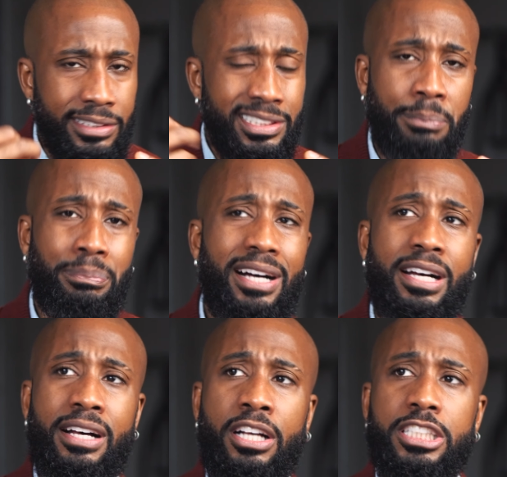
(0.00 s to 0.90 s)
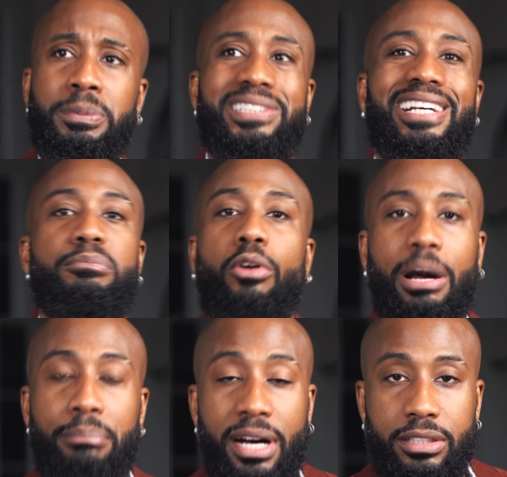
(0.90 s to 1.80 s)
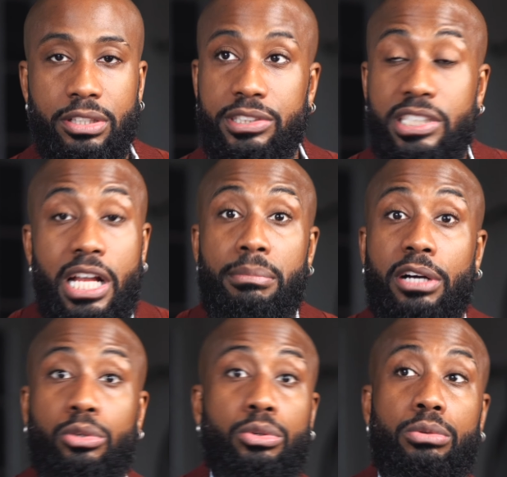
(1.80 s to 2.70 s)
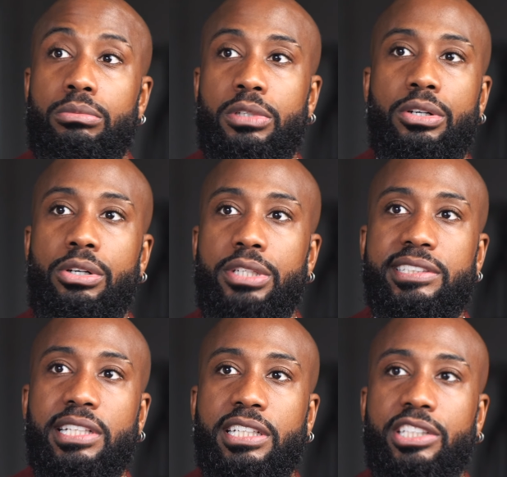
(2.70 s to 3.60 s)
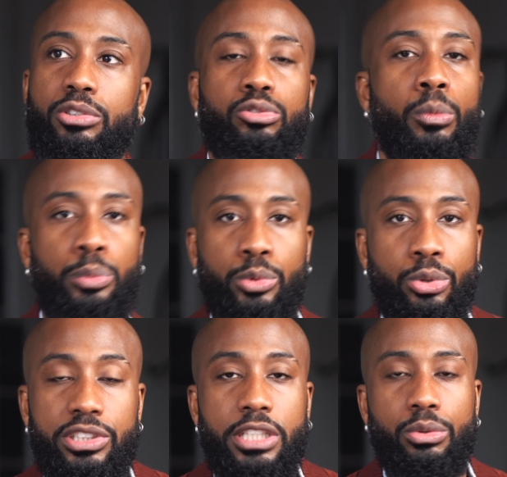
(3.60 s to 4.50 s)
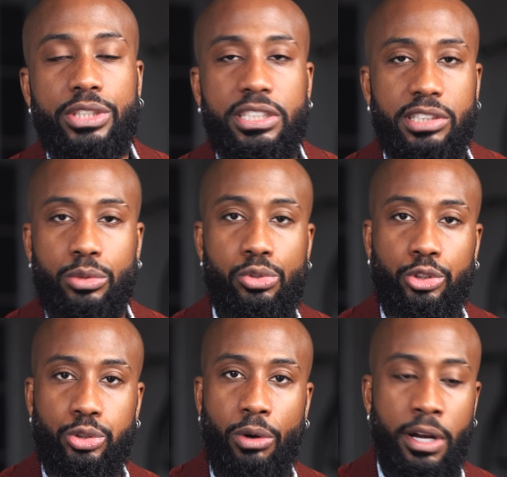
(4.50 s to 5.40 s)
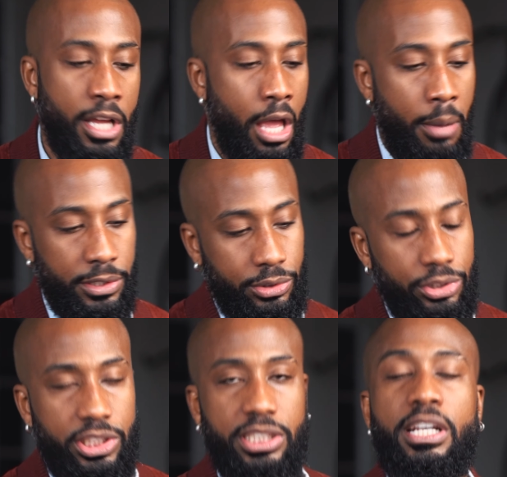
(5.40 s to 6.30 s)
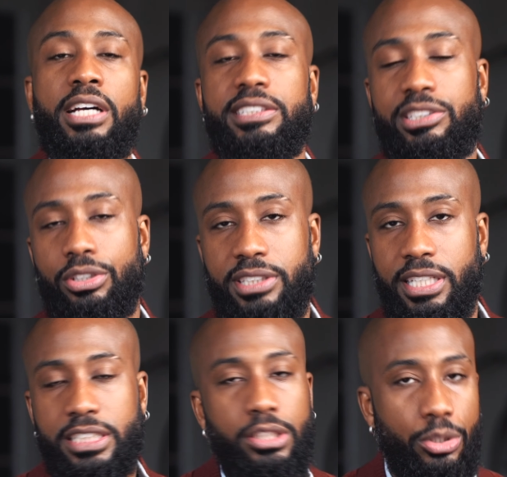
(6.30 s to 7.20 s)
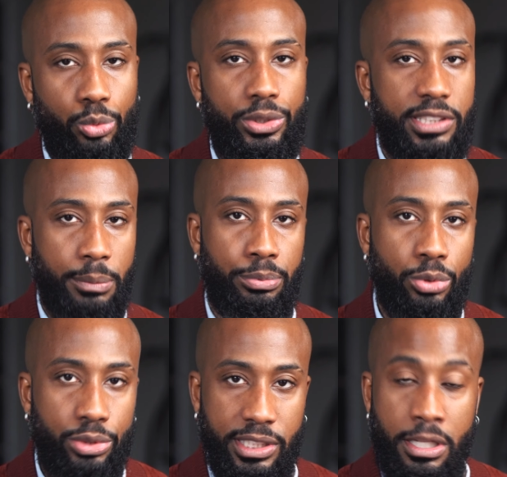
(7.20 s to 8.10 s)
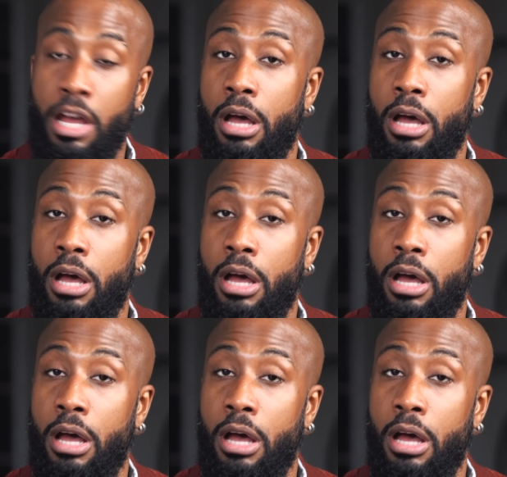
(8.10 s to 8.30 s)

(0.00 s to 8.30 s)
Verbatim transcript: C'est pas spécialement la marque. Si la marque euh, les ingrédients sont plus dosés, ok, c'est cool, tu vois. Parce que chez The Ordinary, oui, c'est plus dosé.